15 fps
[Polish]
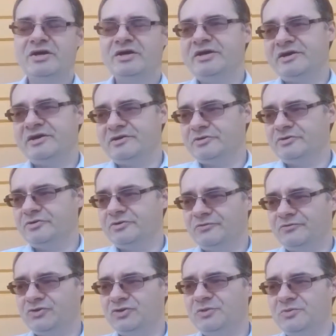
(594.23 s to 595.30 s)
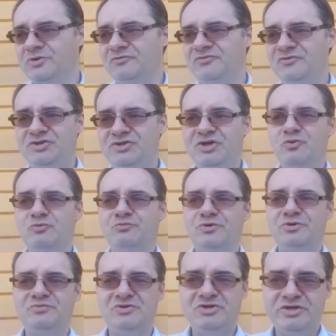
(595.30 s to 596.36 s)
Ja w tym
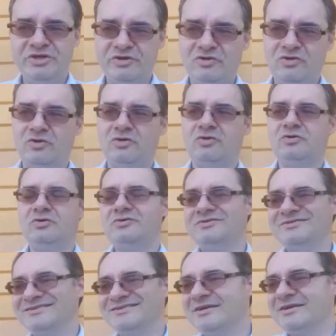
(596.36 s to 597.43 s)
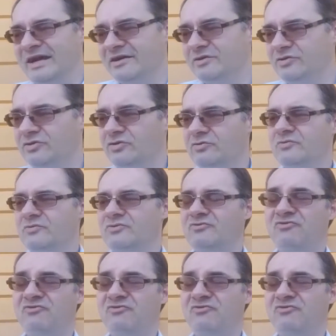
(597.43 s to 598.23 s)
widziałbym jego skrajną